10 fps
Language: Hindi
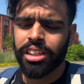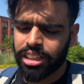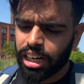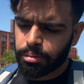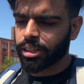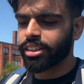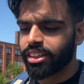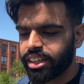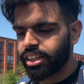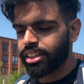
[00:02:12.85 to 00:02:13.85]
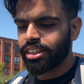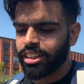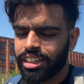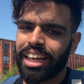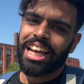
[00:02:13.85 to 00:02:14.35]
दिन खराब कर देते हैं
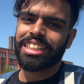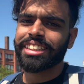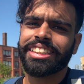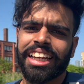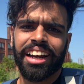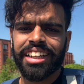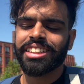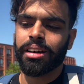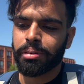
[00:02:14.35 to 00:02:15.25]
ऐसा सीन है गाइज यहाँ